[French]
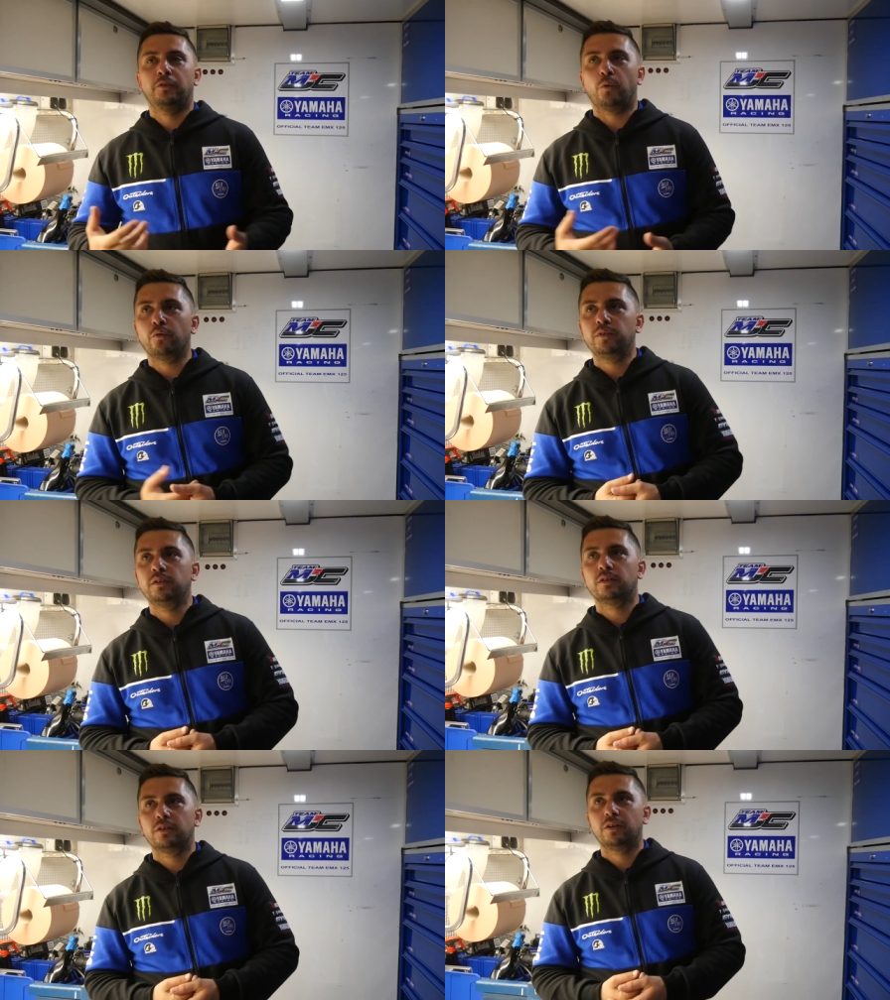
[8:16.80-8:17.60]
on
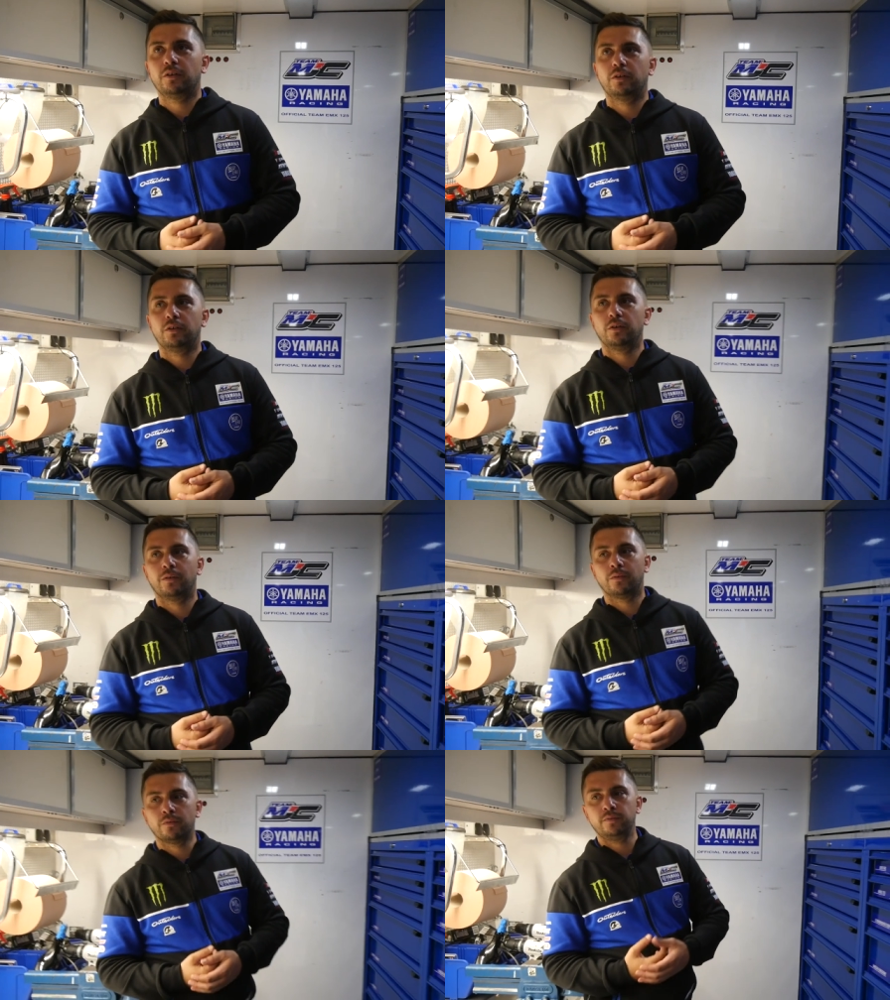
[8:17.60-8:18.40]
vit, euh,
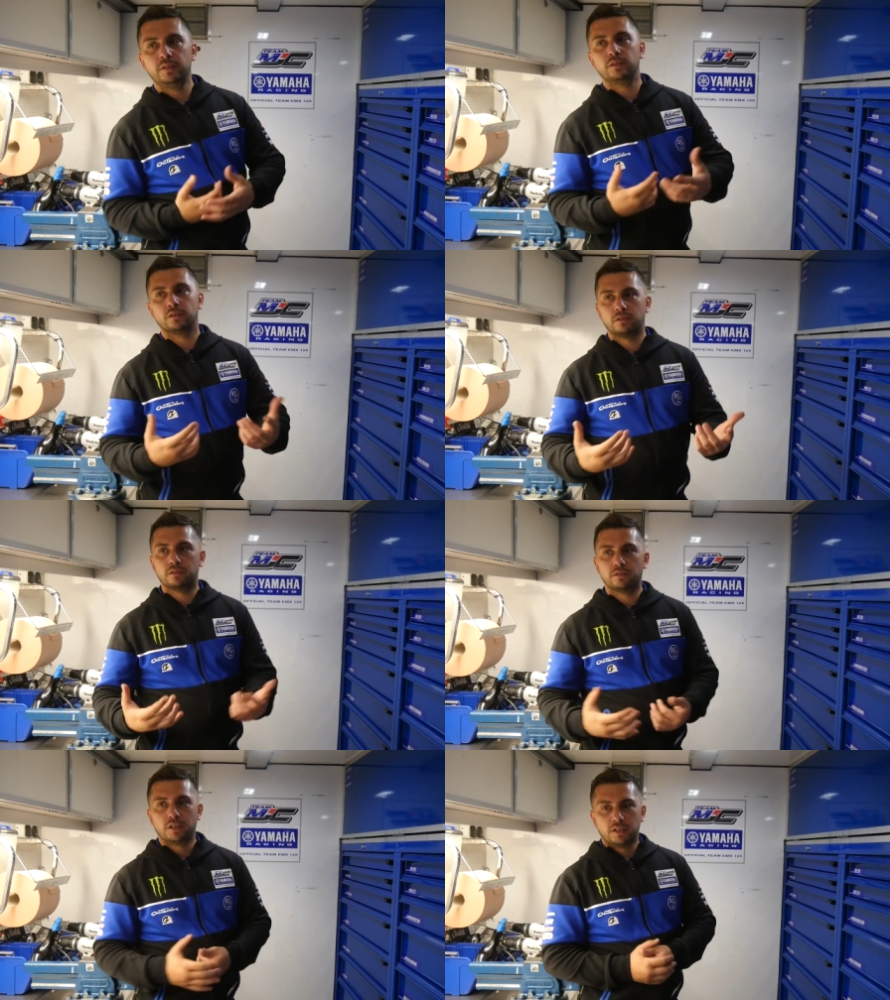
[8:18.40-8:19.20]
on vit
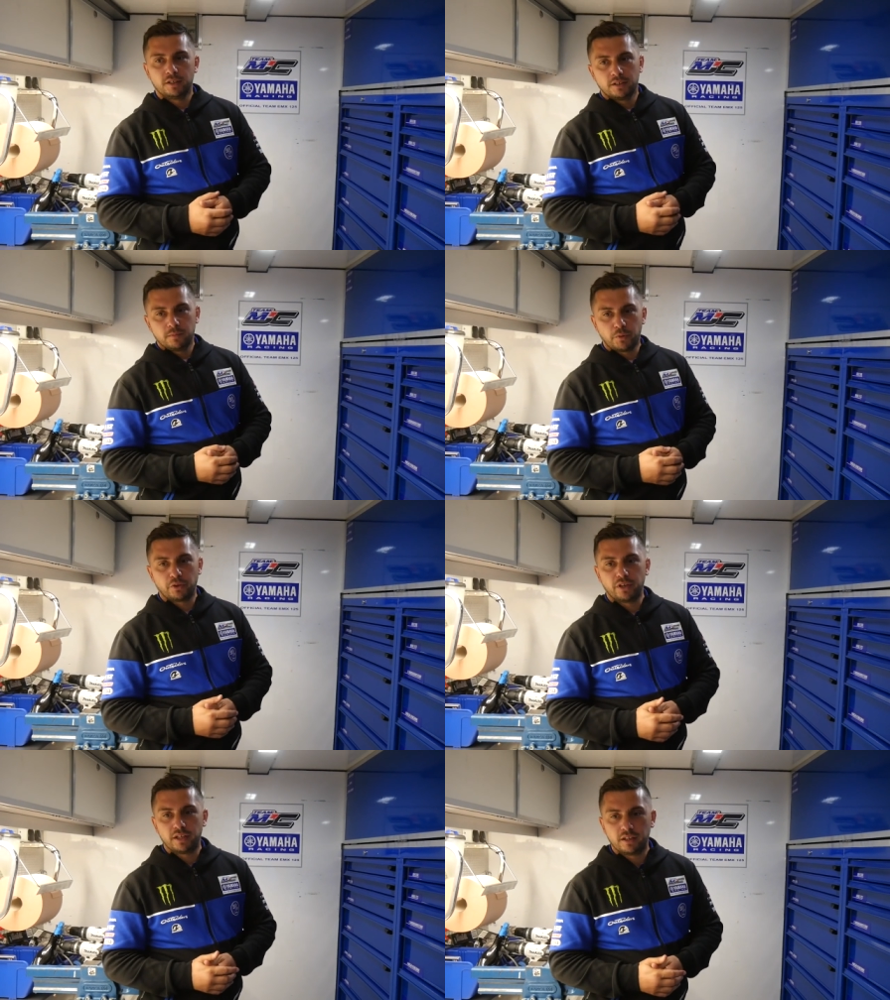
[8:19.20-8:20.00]

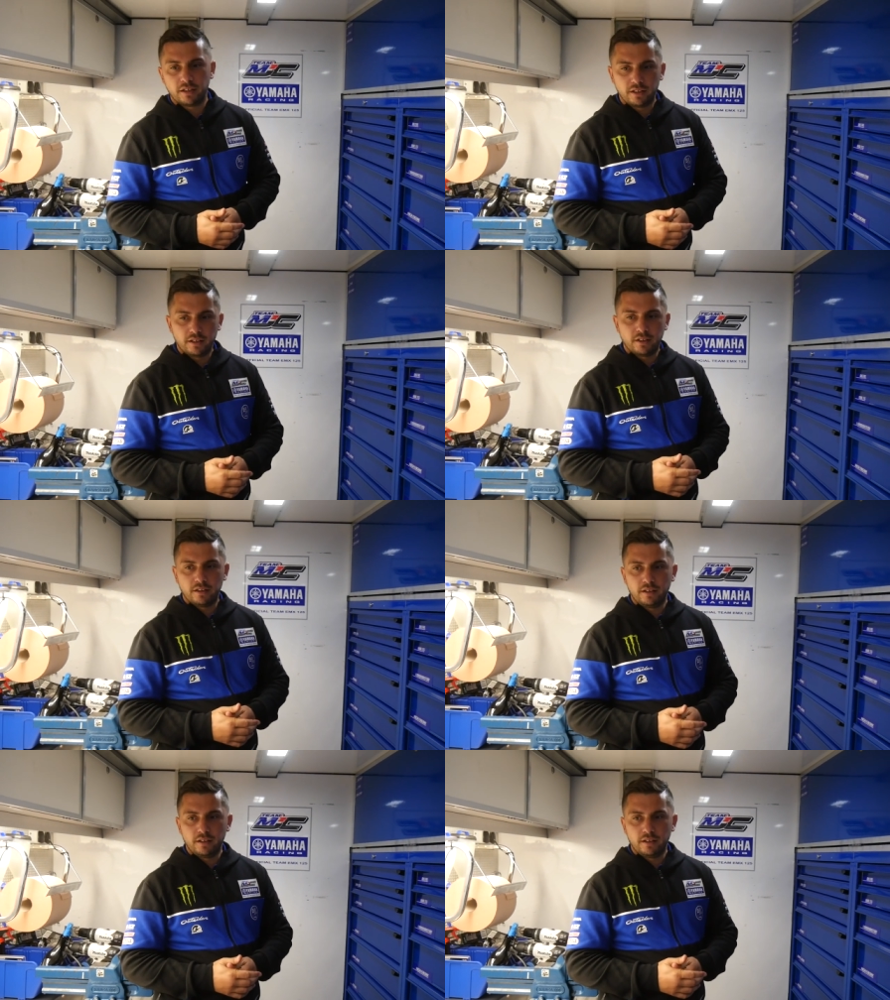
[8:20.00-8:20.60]
pendant les,